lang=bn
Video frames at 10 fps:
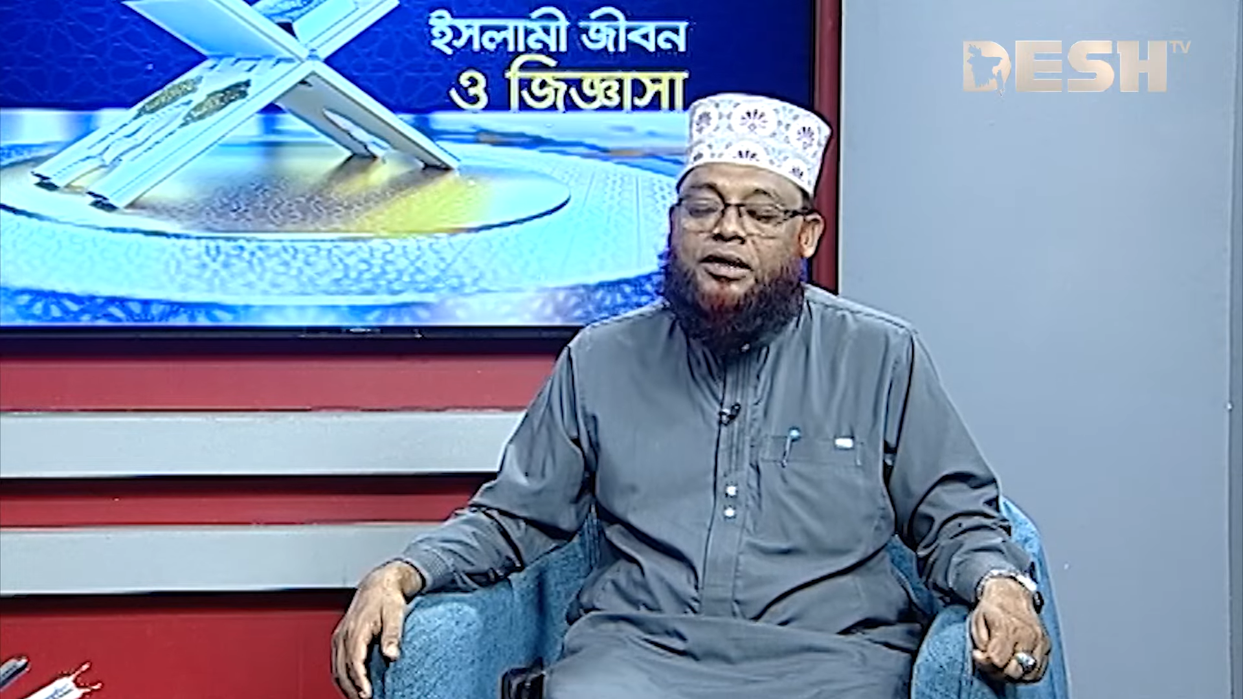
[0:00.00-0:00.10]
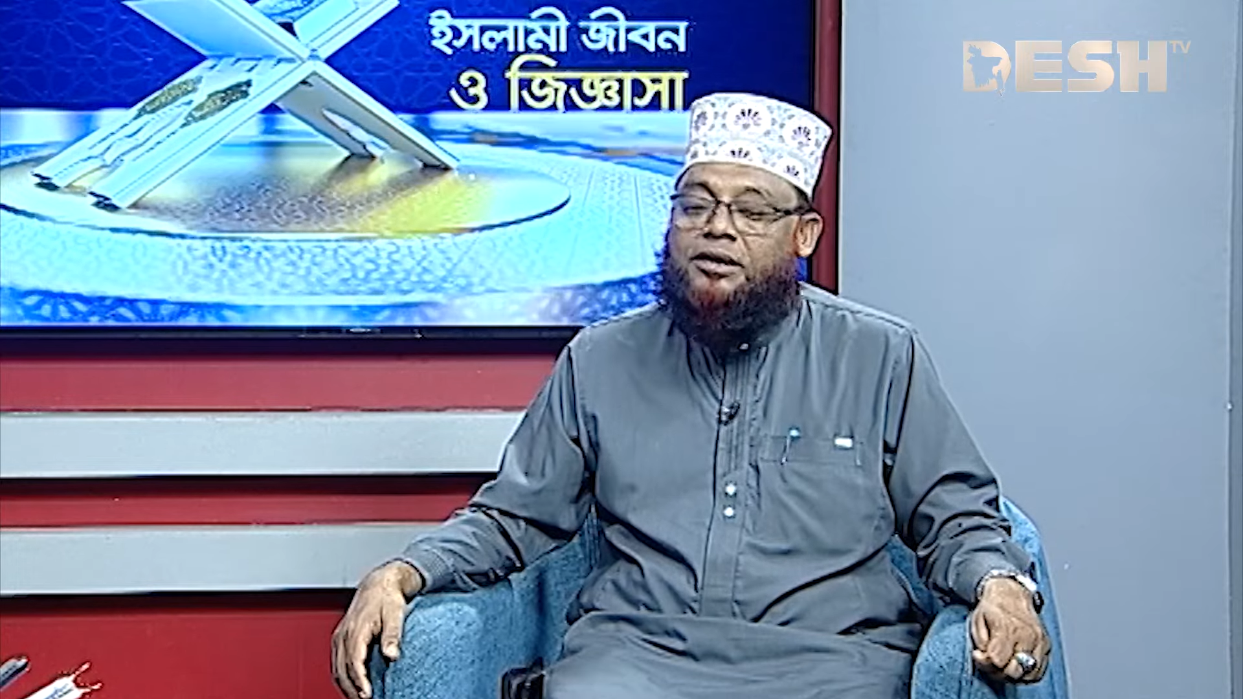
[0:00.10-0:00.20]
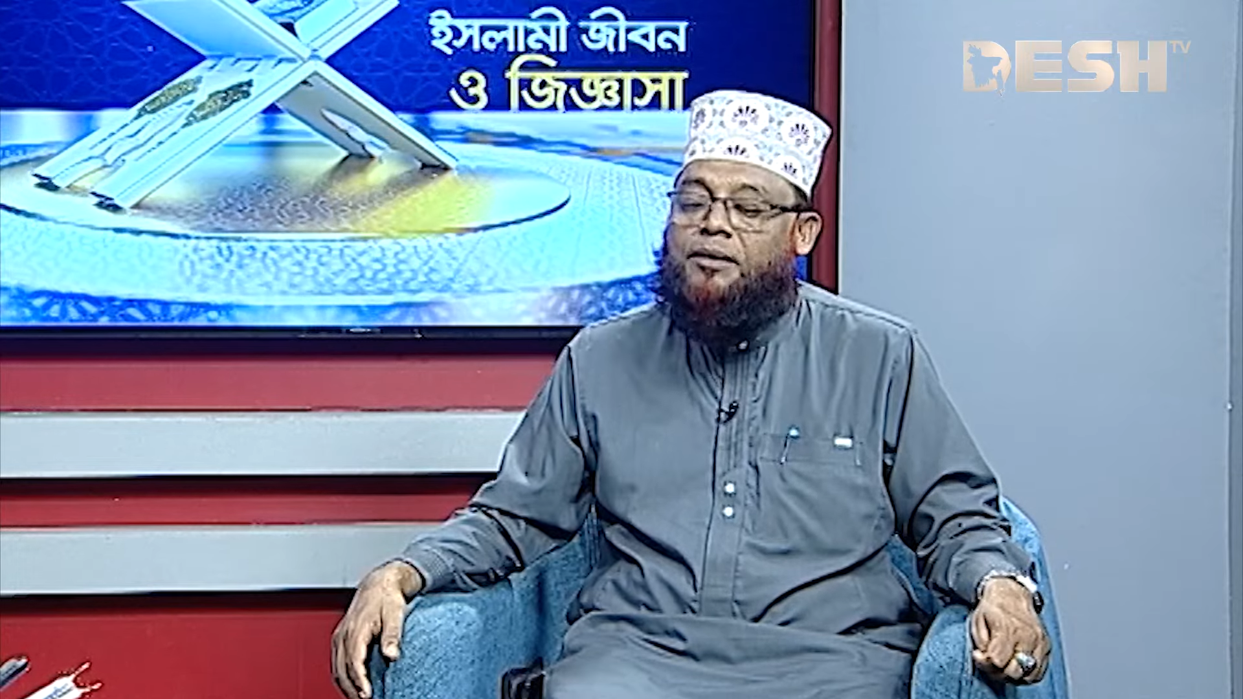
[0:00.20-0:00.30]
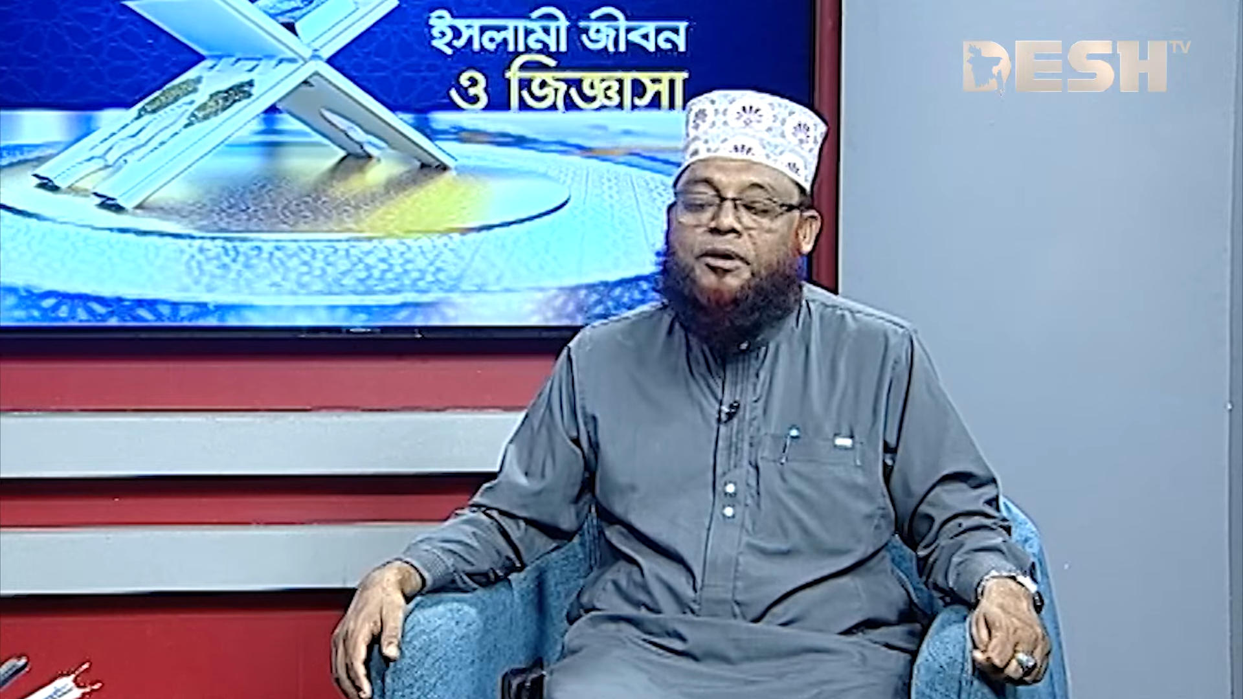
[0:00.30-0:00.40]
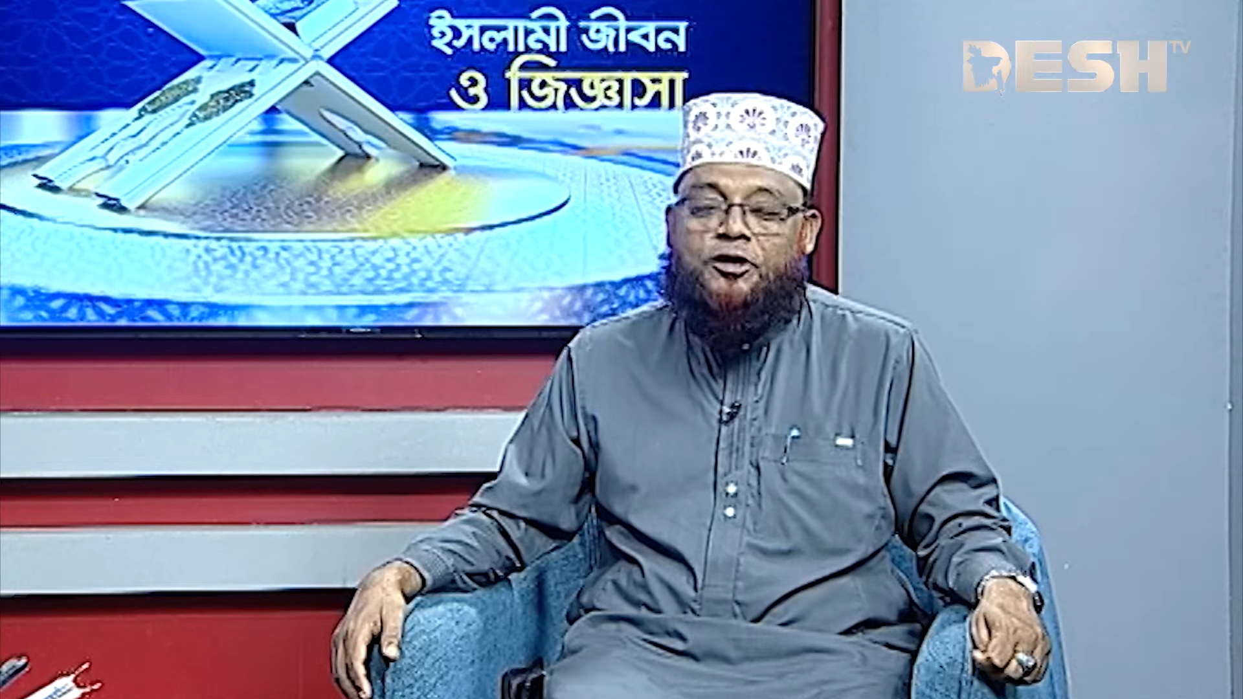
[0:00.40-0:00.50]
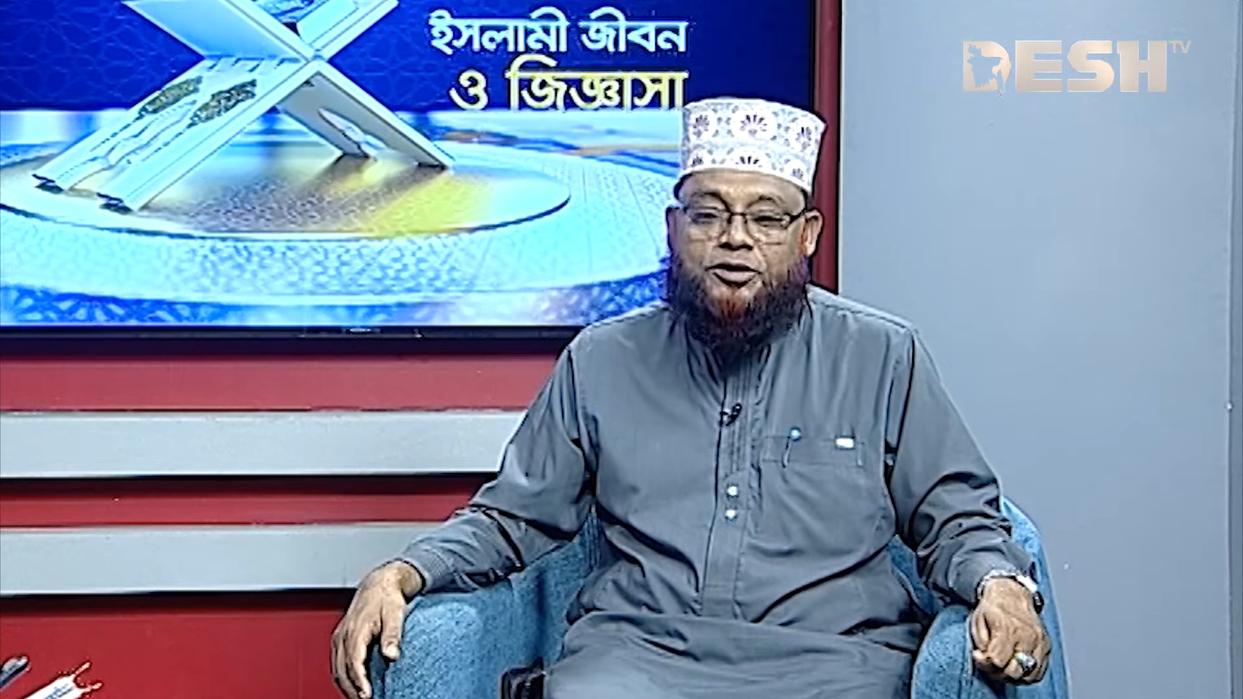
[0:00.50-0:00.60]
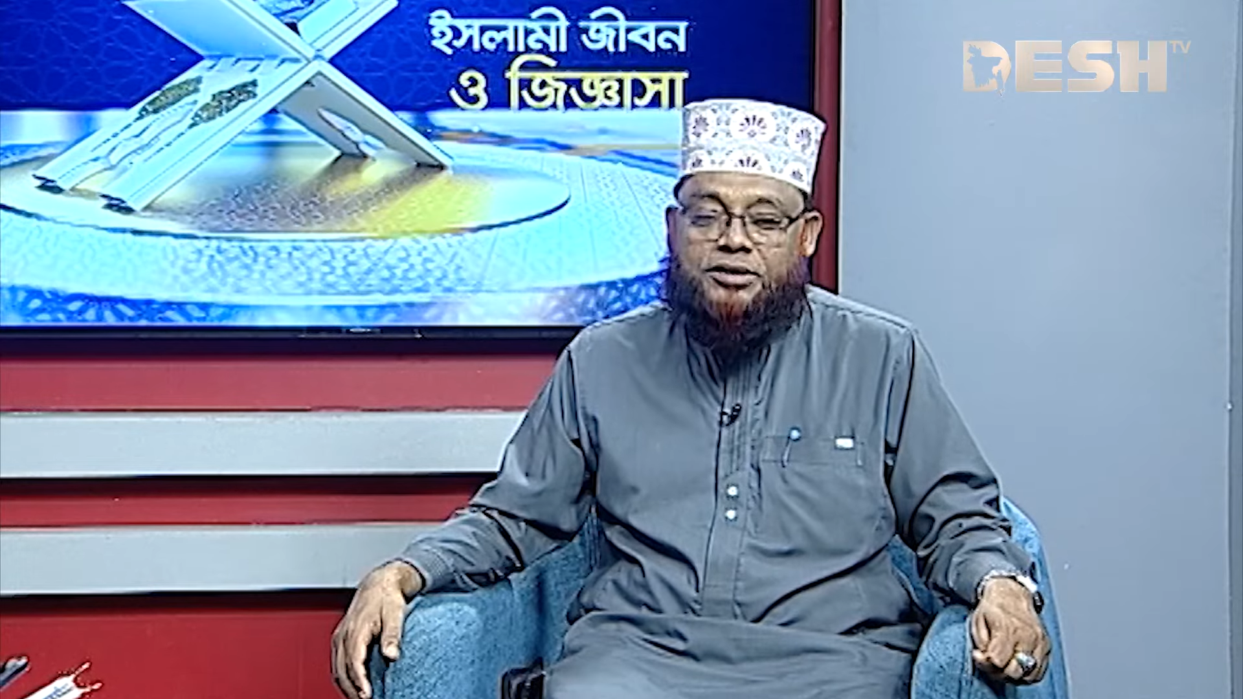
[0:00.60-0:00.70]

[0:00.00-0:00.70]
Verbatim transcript: না মানুষকে